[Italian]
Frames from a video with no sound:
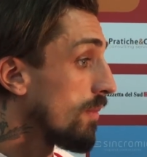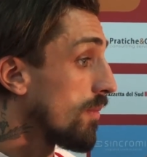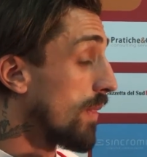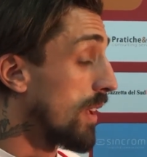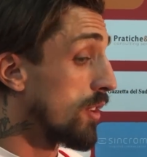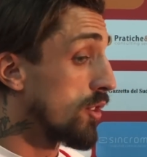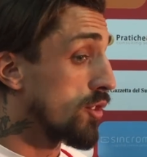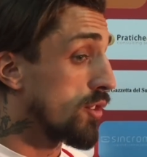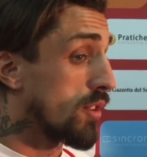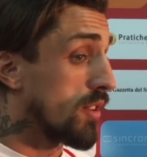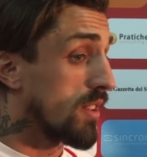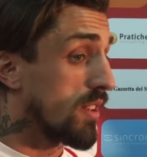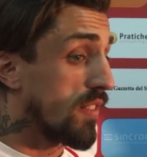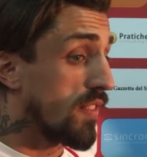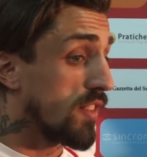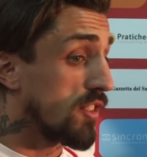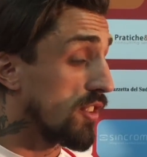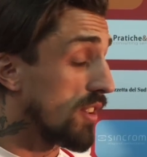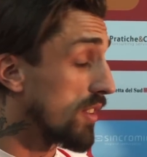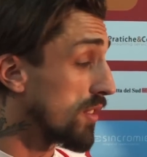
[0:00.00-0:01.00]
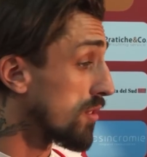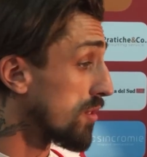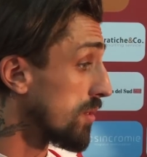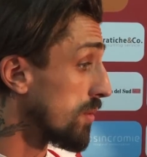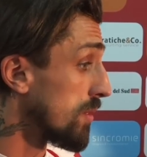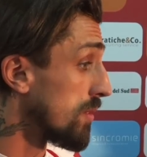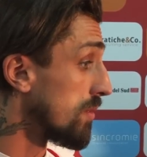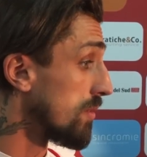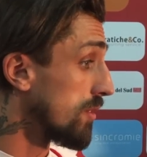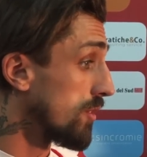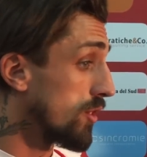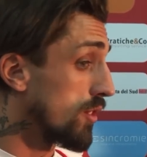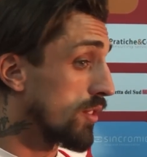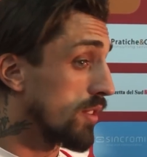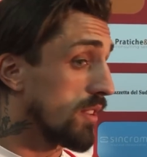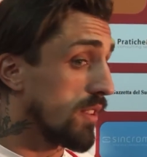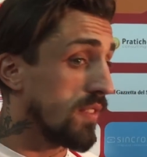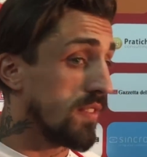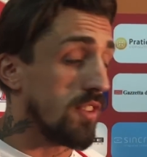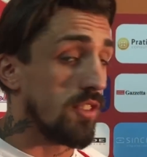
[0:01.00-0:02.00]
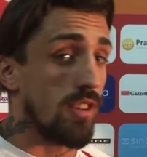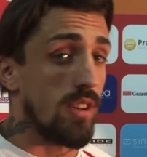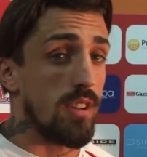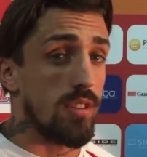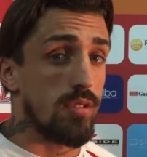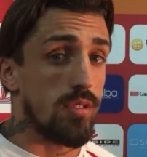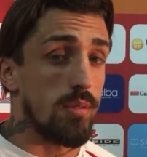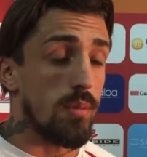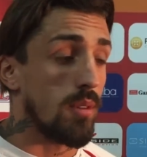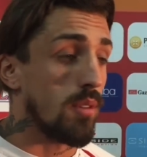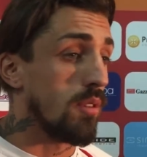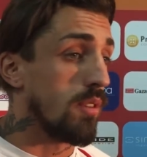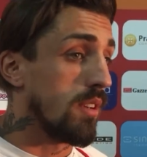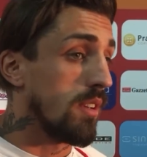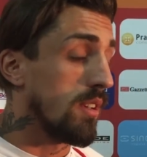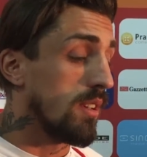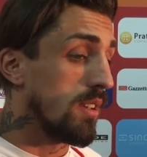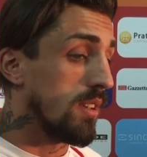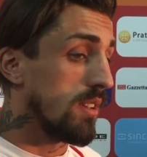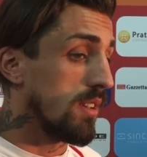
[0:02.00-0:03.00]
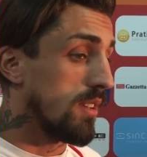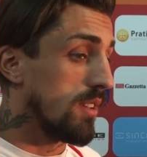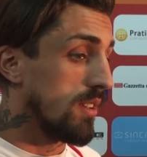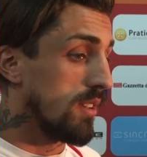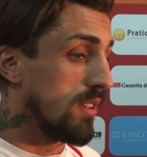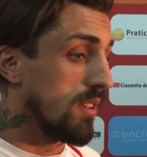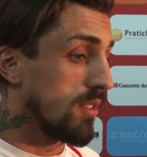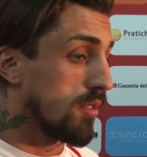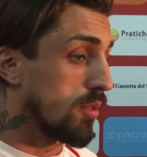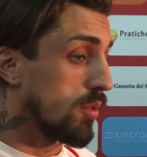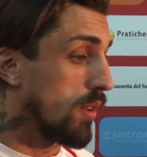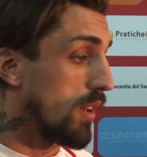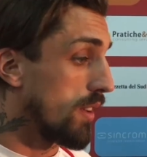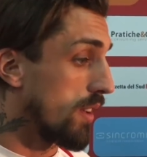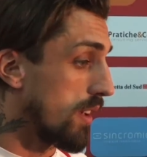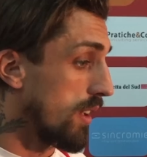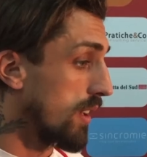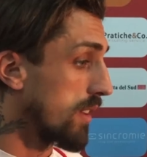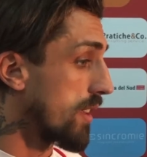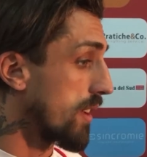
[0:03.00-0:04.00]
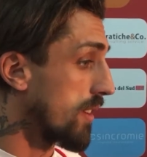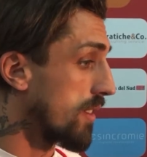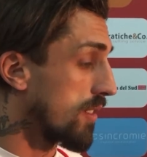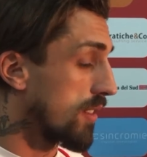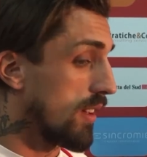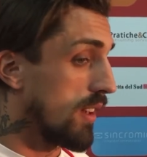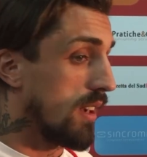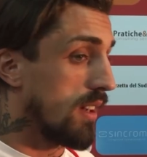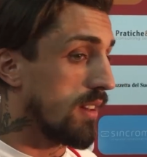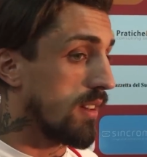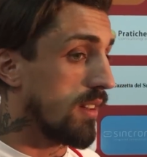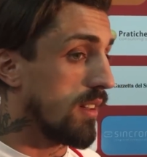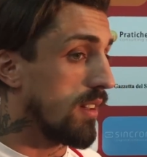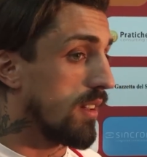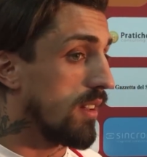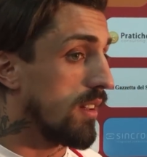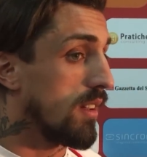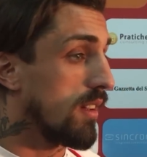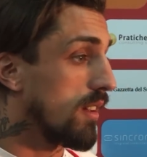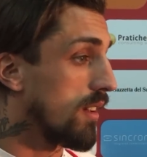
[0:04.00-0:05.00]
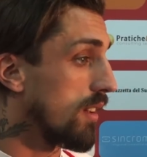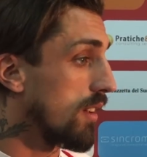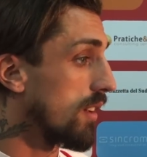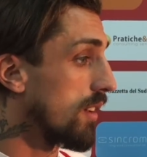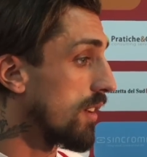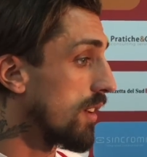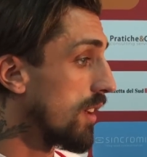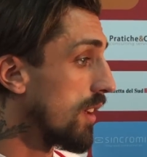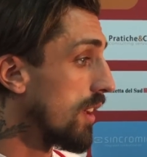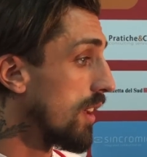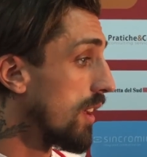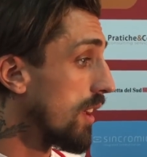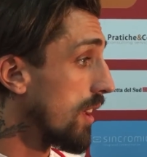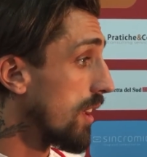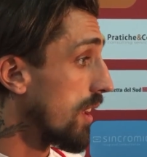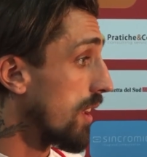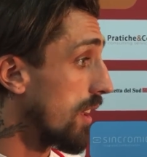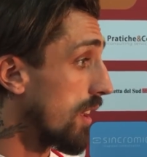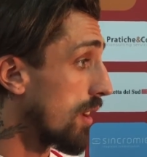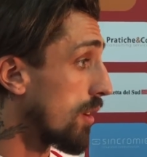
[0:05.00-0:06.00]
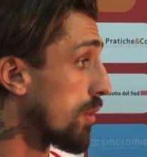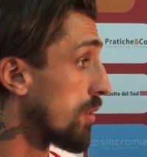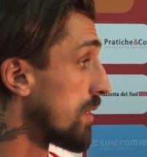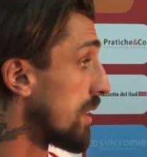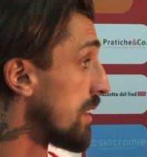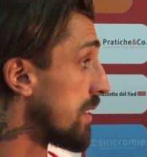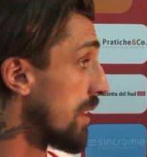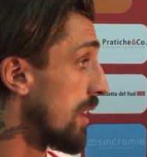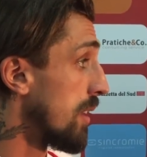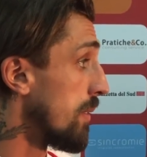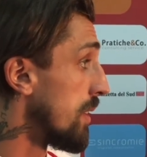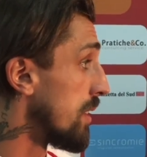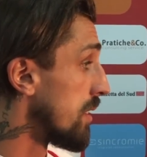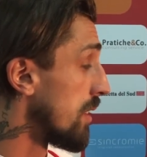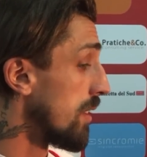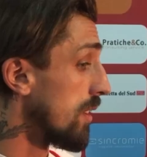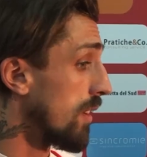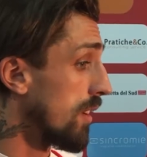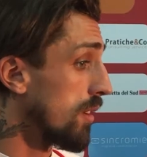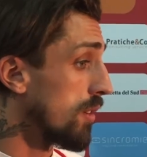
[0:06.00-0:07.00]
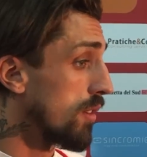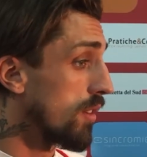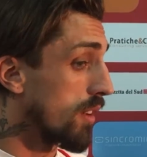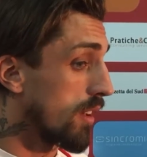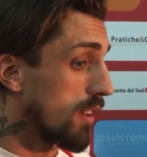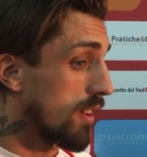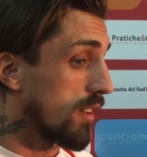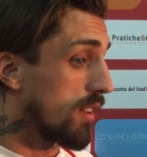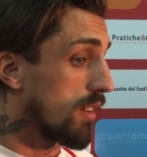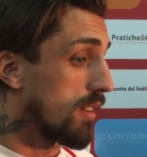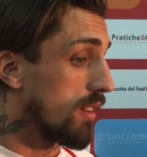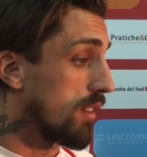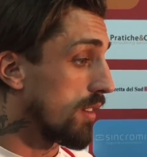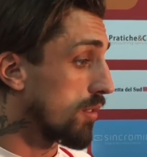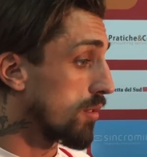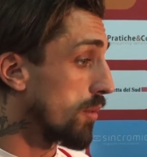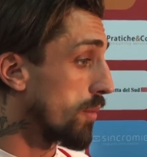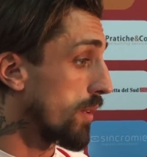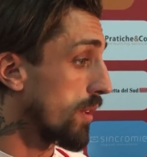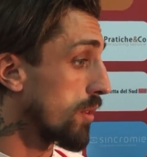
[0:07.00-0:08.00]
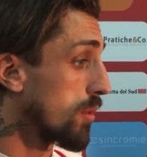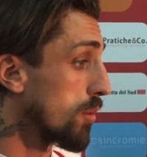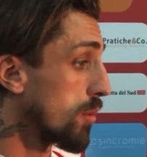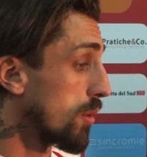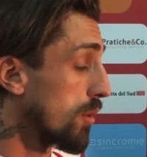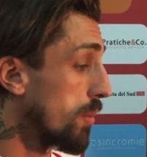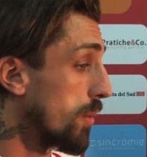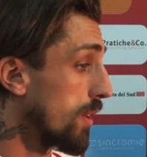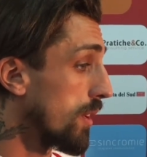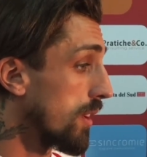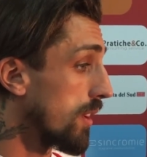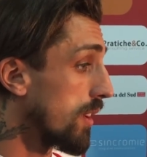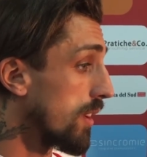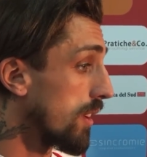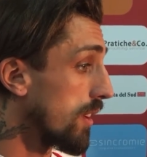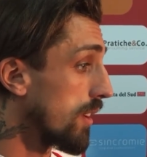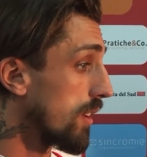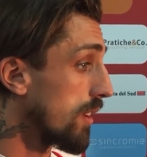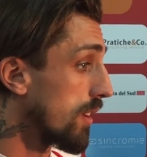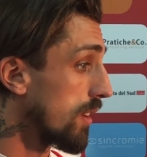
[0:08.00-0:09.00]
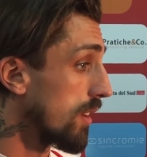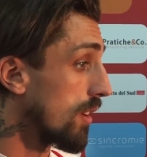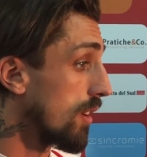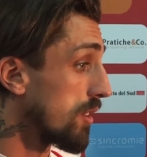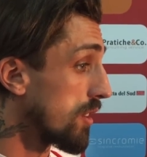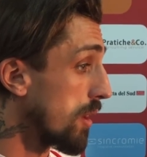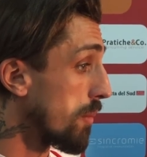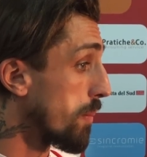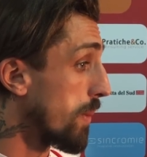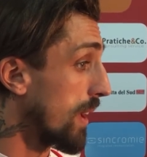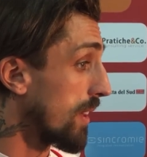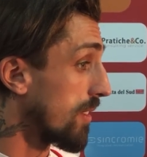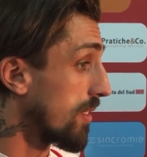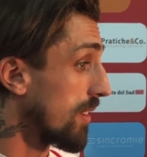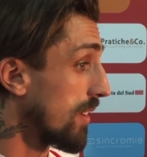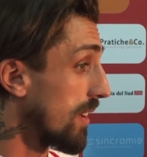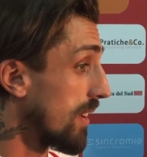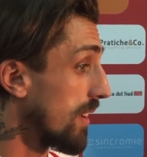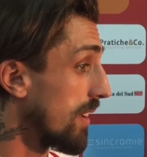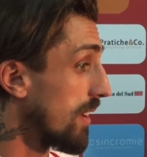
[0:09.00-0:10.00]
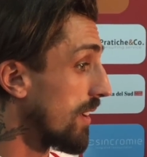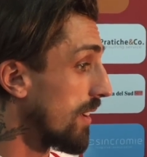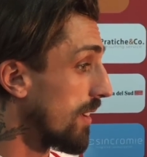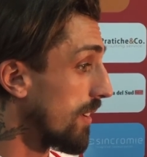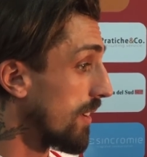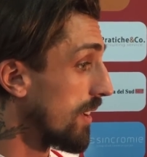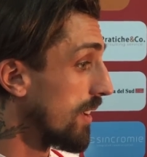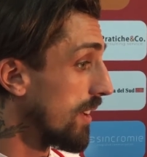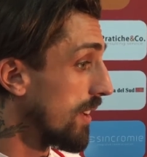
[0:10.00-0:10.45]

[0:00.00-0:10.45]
Ah, un girone difficilissimo, un girone difficilissimo con uh, squadre attrezzate e con tanti elementi di valore e soprattutto poi ogni piazza